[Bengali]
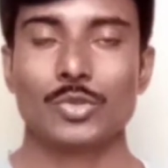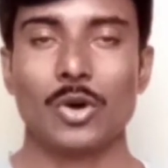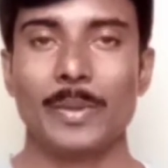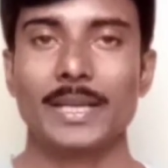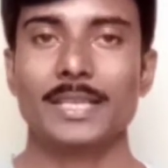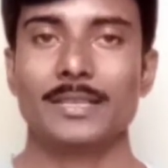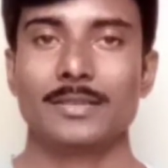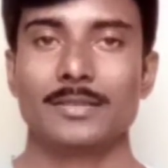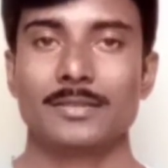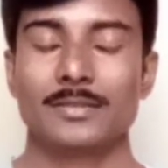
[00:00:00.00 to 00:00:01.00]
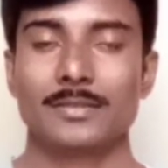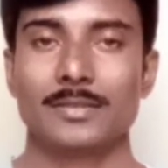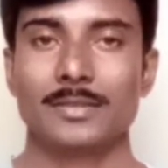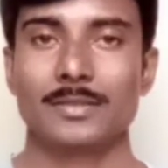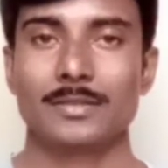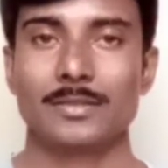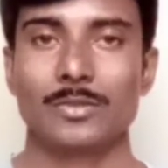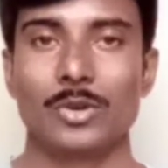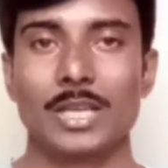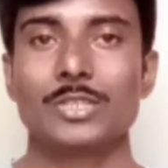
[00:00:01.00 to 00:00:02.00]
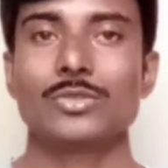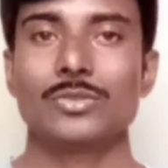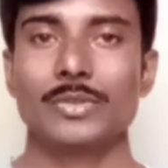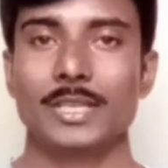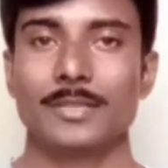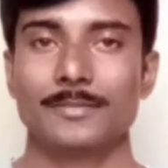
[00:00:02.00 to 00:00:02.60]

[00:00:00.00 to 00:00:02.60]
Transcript: সবারই করা জরুরি